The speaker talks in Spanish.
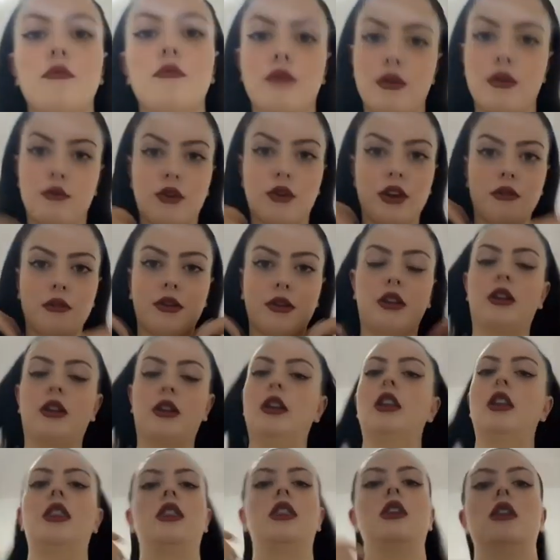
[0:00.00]
sea, me voy a ver
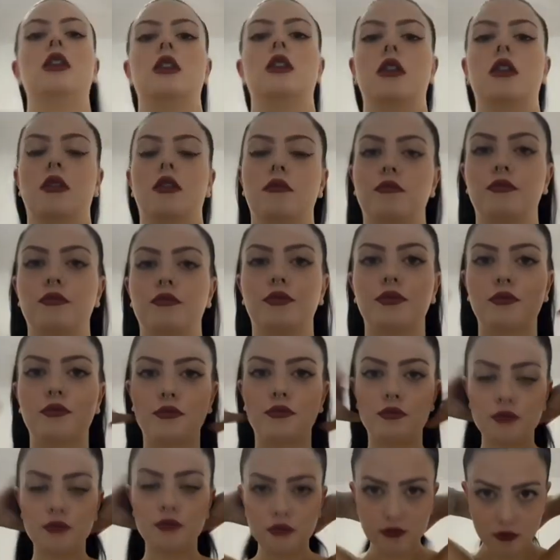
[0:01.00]
al cine
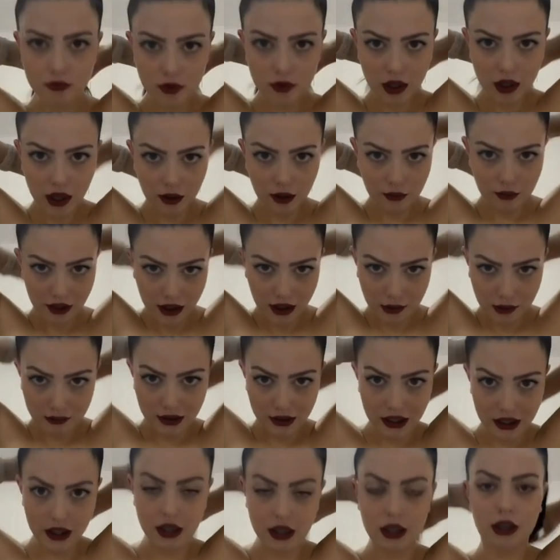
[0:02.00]
a ver
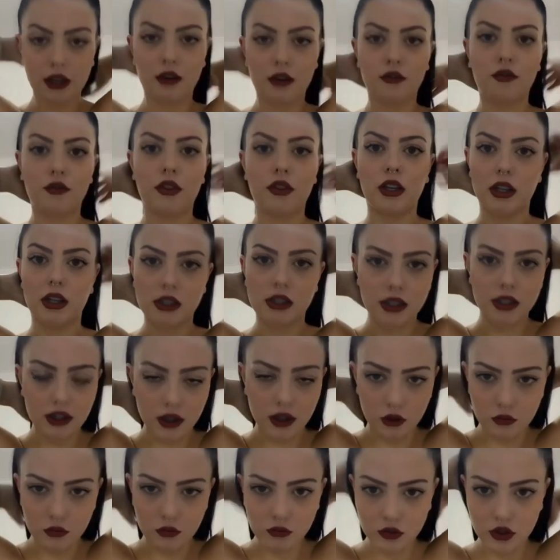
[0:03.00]
la peli de After, es
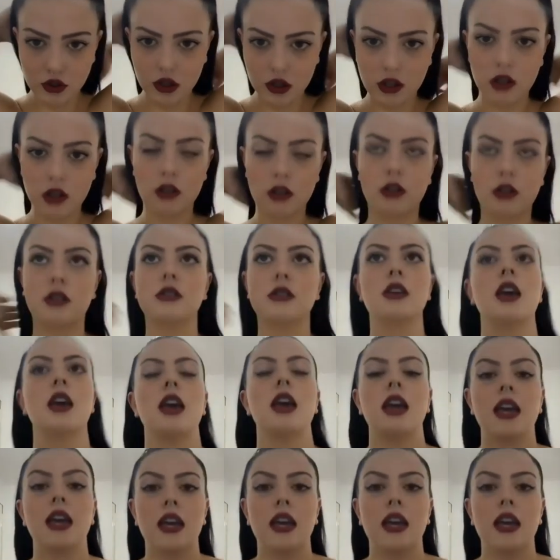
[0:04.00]
que tengo muchas ganas.